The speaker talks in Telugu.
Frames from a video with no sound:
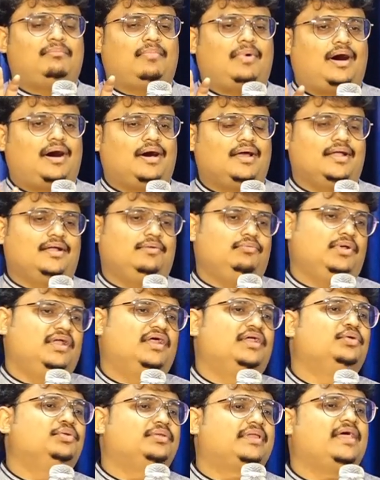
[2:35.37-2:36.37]

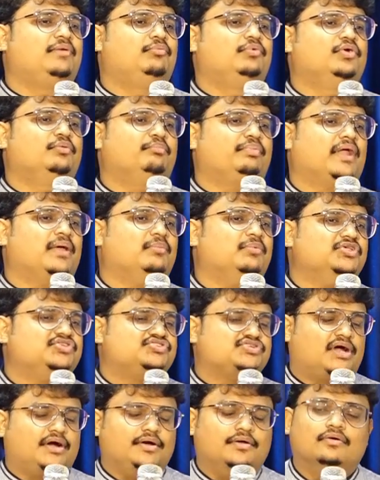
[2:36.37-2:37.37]
మానవులను దేవుడు
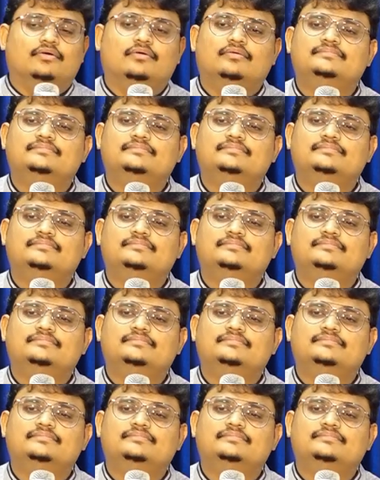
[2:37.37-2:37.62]
ప్రేమించాడు